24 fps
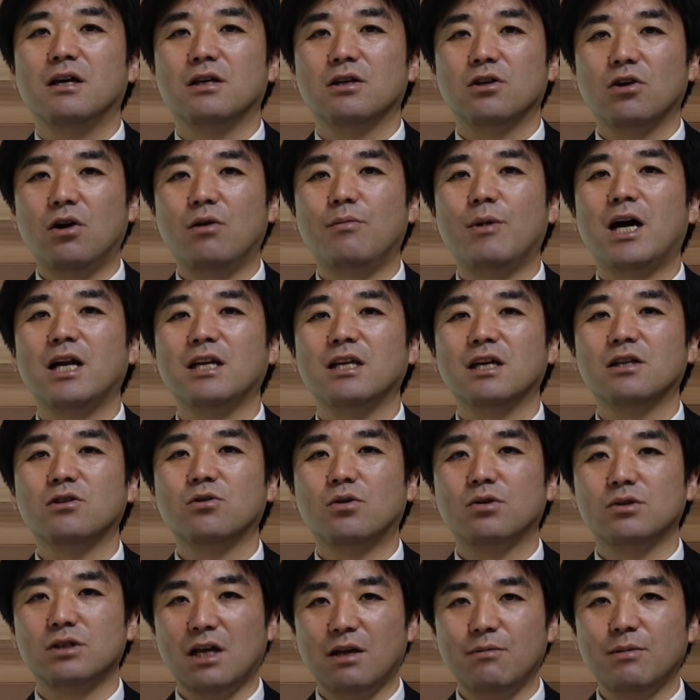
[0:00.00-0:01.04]
今日もありが
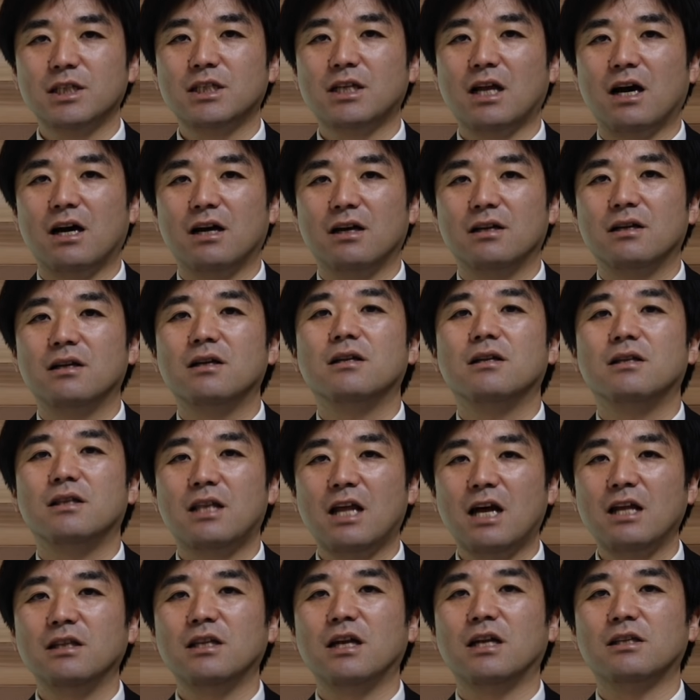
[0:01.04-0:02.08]
とうございました。
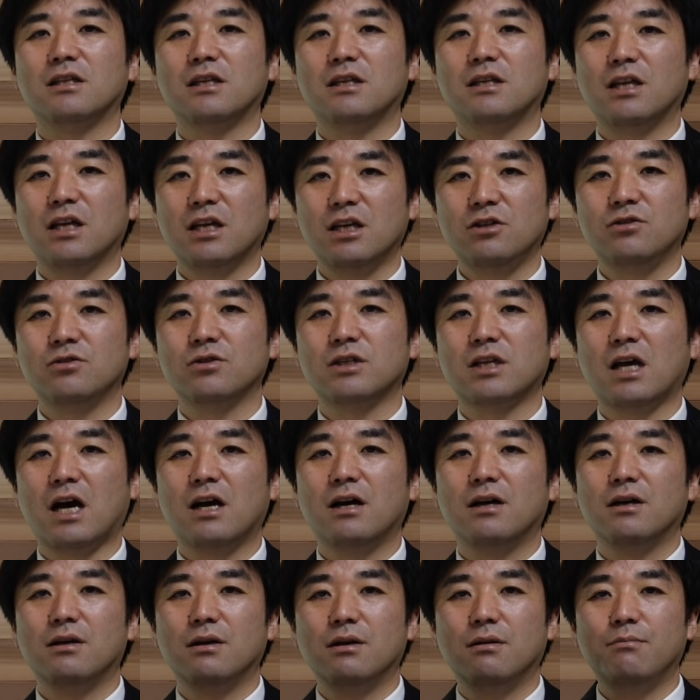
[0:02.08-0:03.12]
なんだってできるの
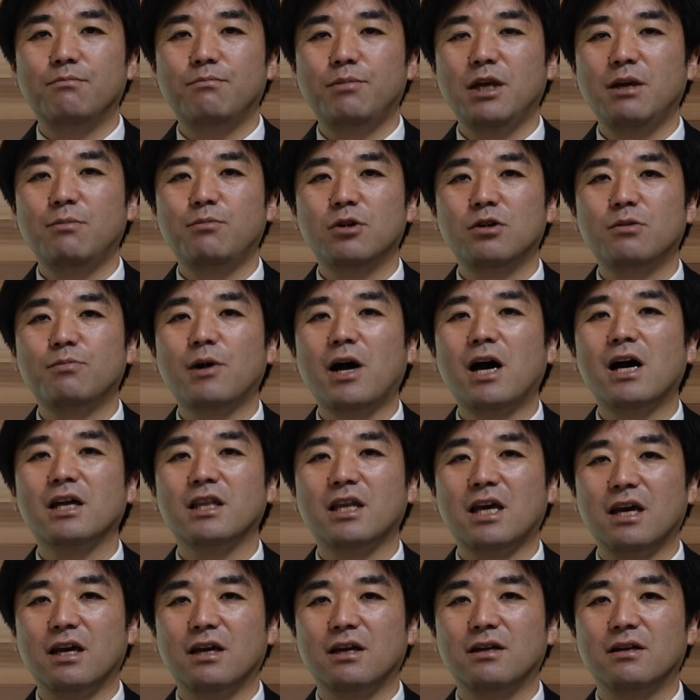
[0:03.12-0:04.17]
さ。ピープルパワー
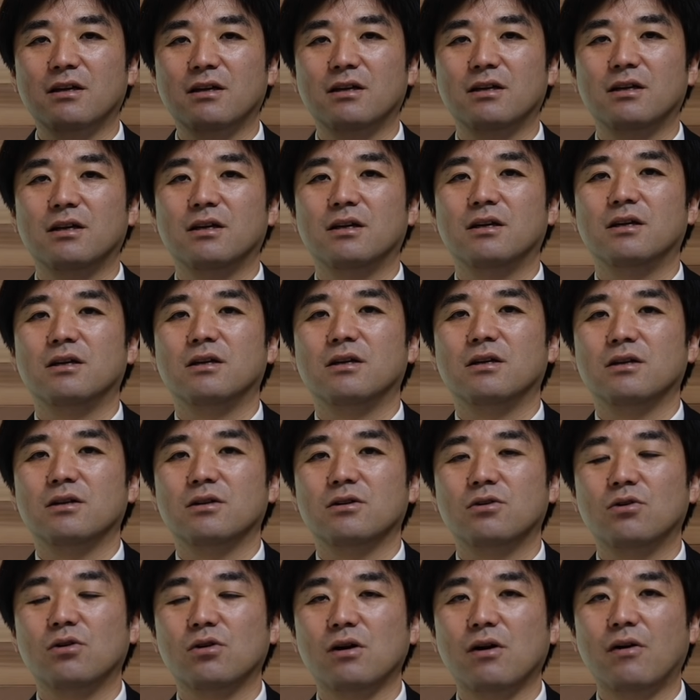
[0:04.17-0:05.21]
で
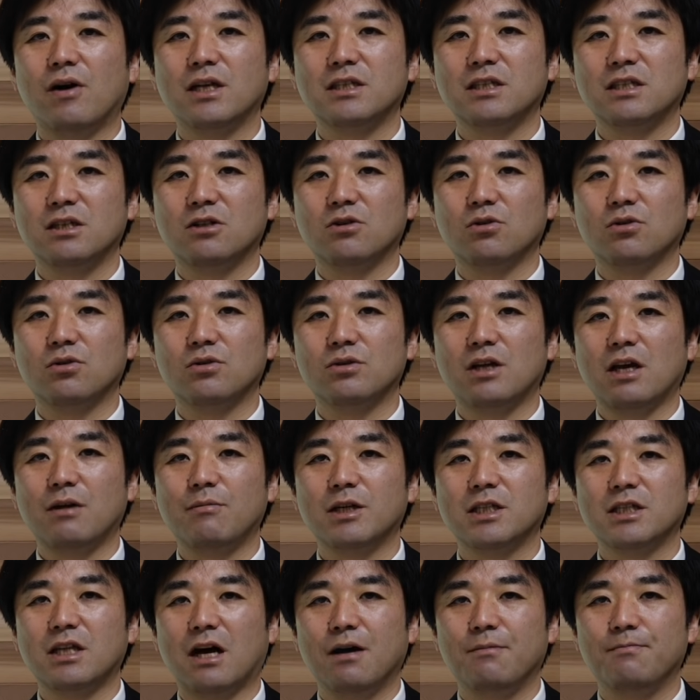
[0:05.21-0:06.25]
黒川敦彦でござい
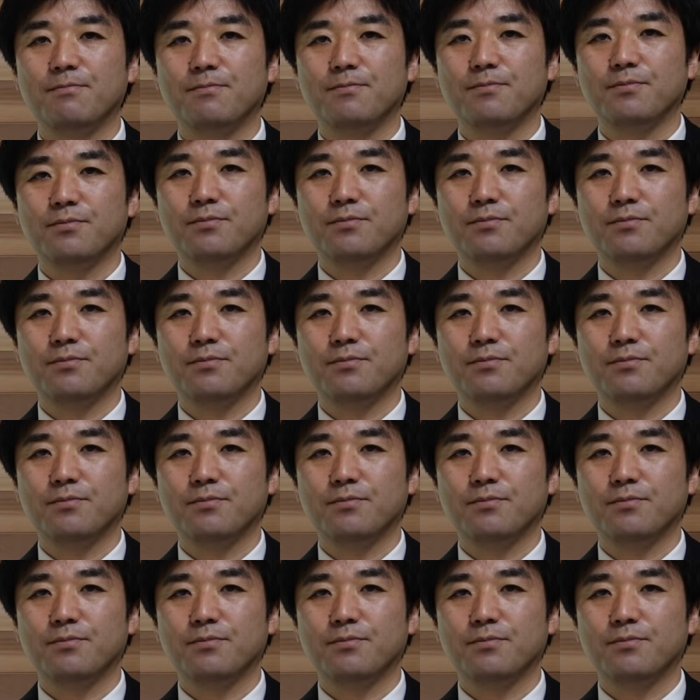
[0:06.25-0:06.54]
ました。